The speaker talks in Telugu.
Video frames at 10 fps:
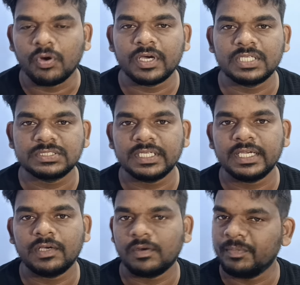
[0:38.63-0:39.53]
ఒకరు వస్తే
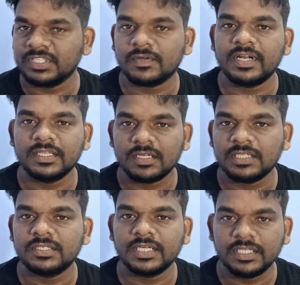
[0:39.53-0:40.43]
మిగతా వాళ్ళు ఎందరూ
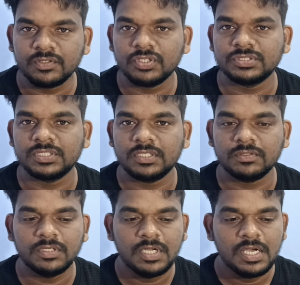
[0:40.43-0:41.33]
అందుకు ఎందుకు వస్తున్నారు